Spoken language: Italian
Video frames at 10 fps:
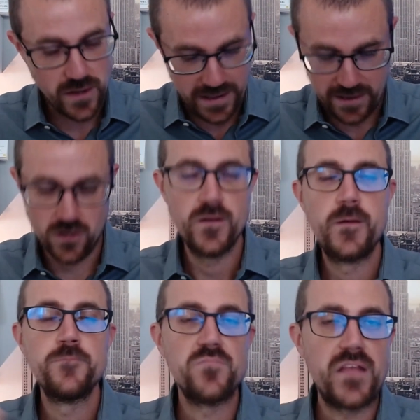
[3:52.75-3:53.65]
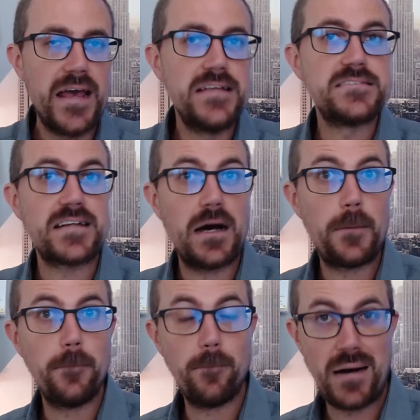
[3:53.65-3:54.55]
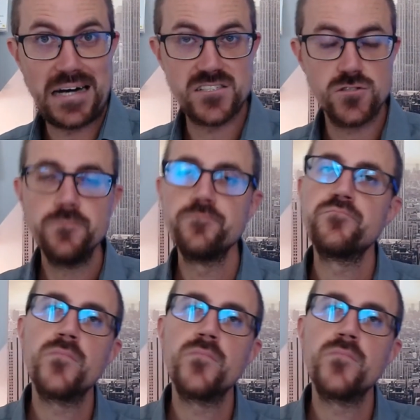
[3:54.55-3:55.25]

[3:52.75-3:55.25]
Ecco, entra basso,